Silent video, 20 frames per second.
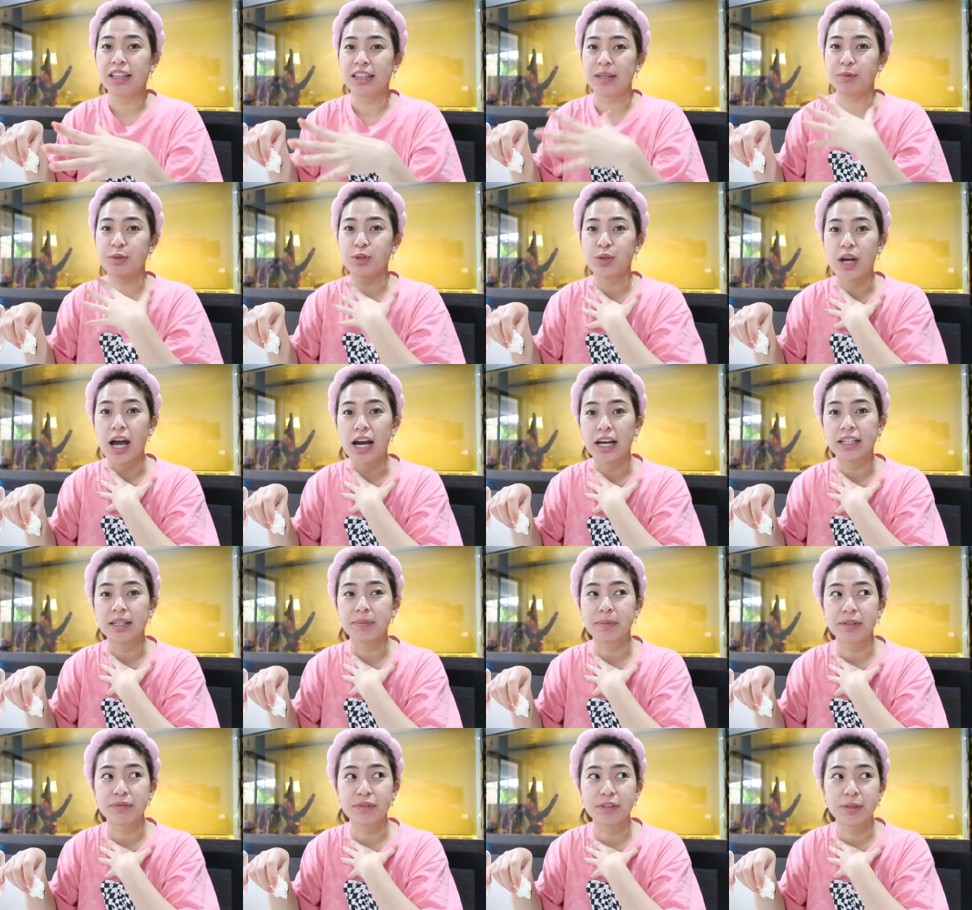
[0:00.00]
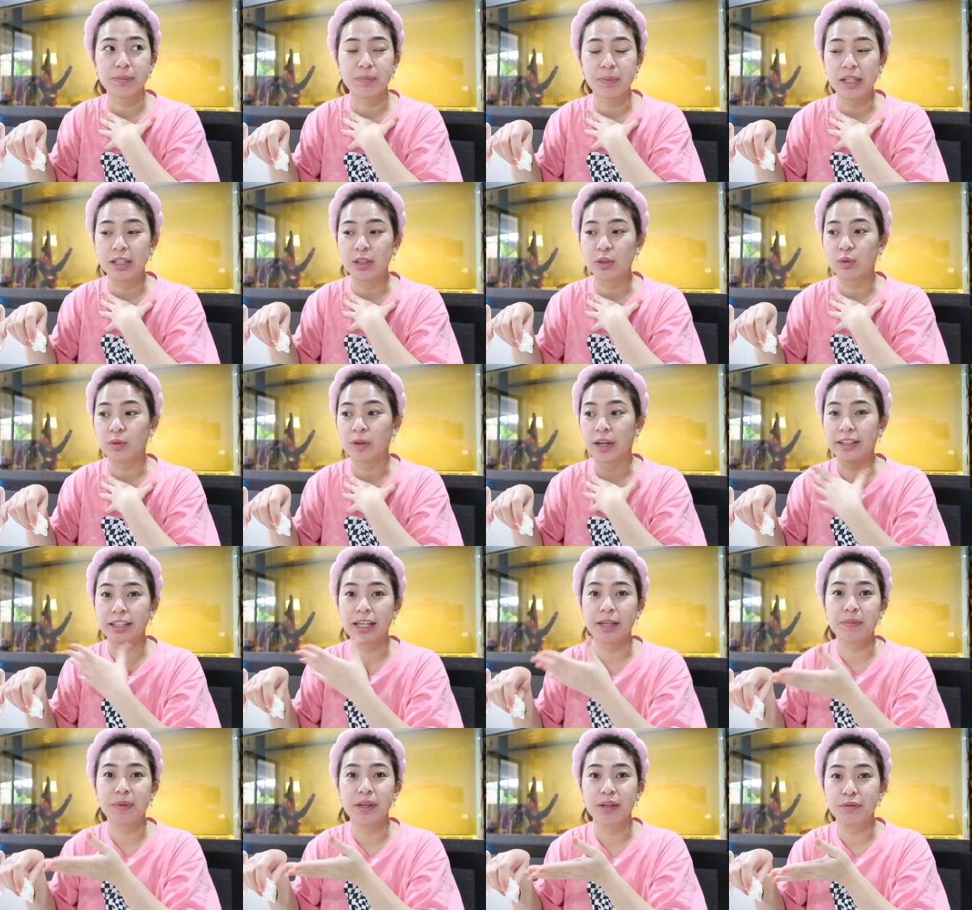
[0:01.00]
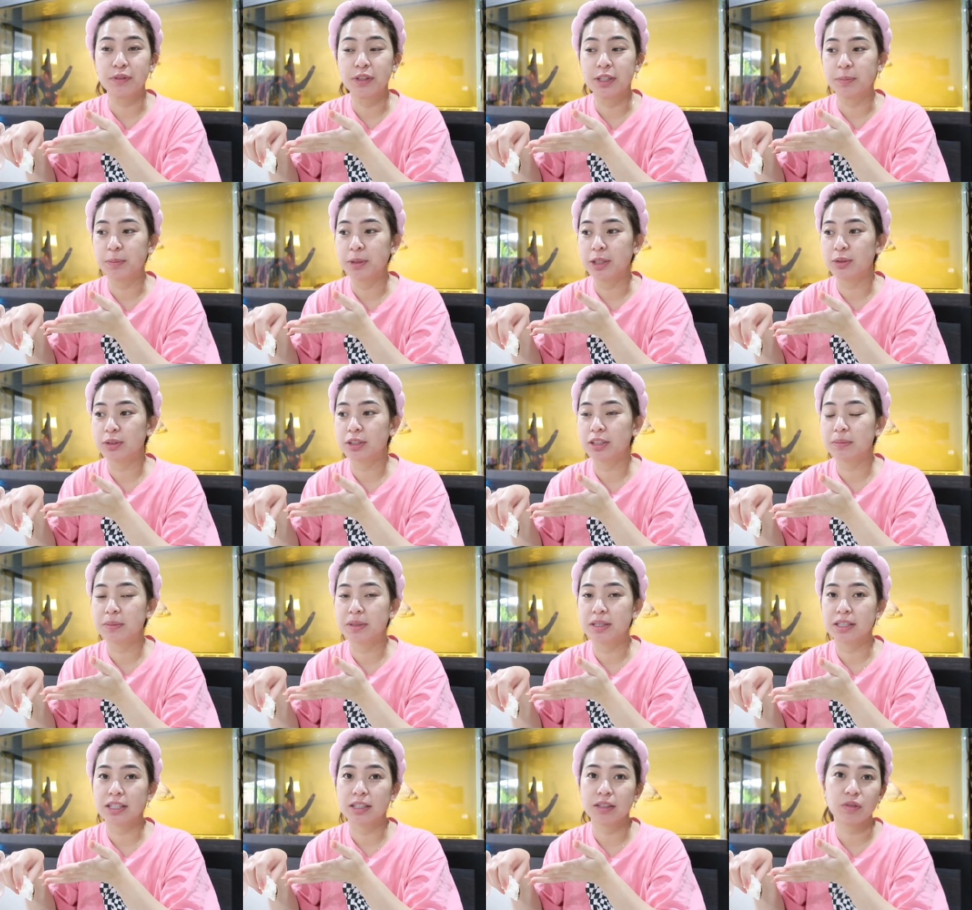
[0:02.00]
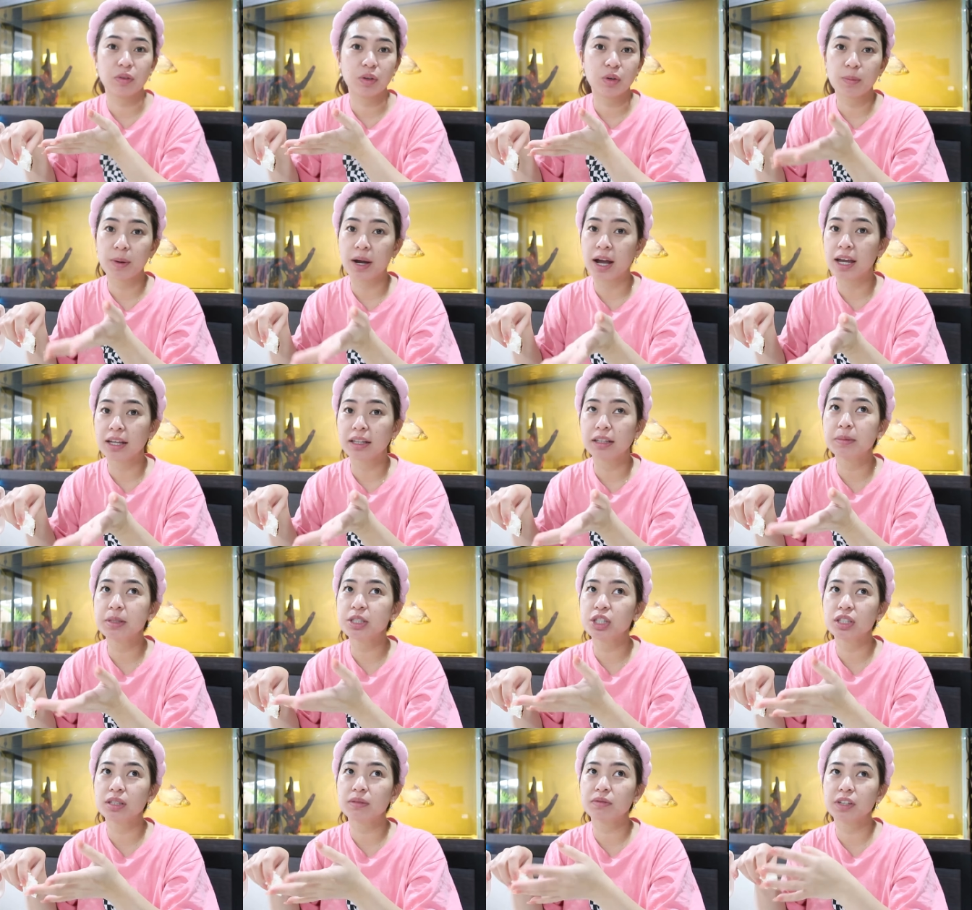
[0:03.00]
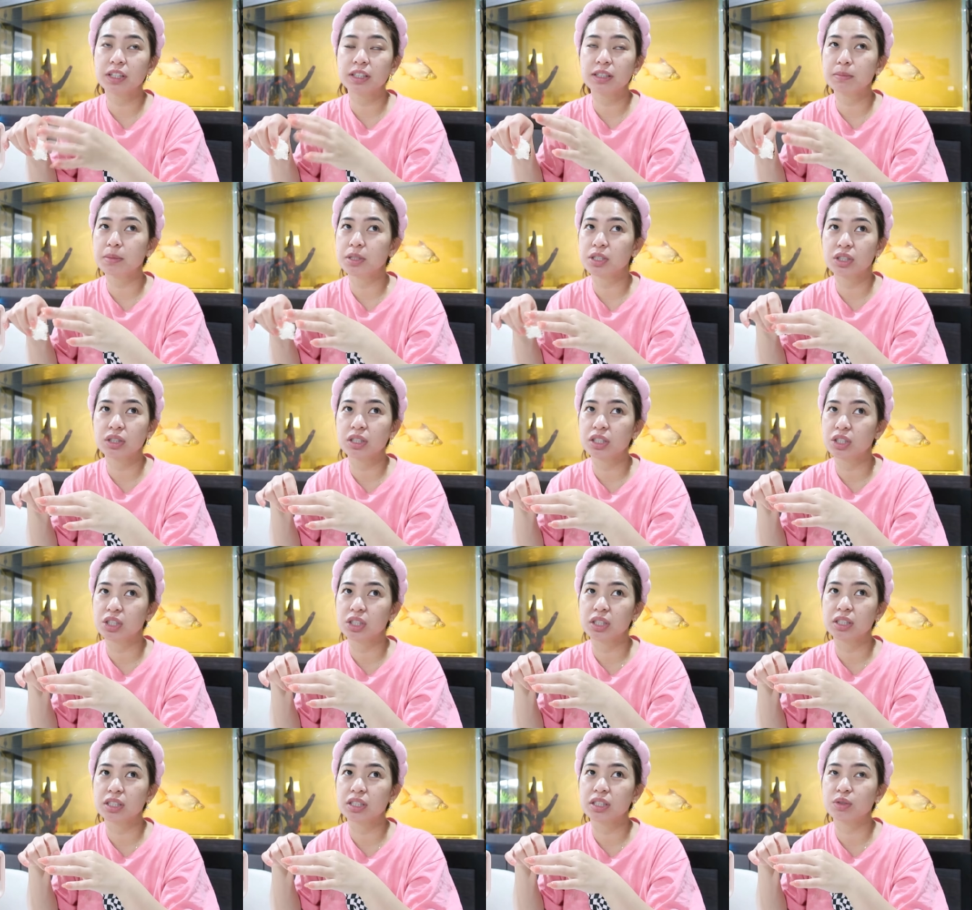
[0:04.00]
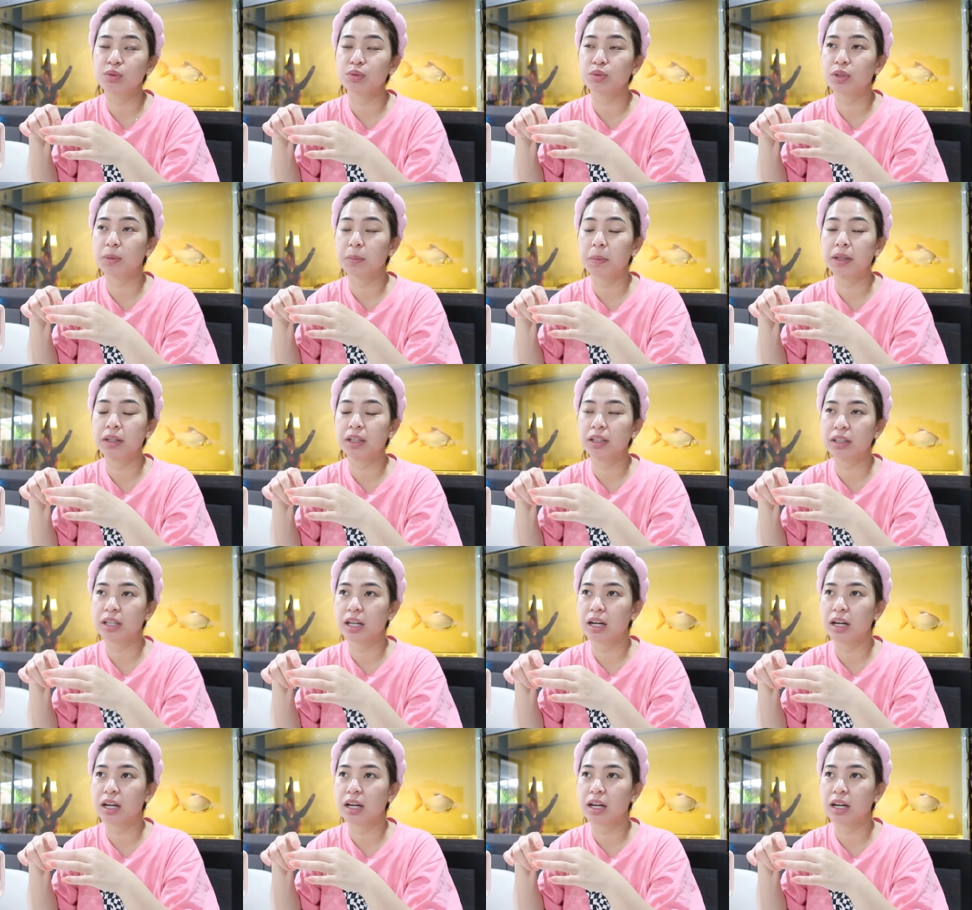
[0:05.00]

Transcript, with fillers: Tapos yung akin naman, Filipino. And kay Mia, Filipino din minsan. Kumakain naman siya ng Vietnamese dishes. So, depende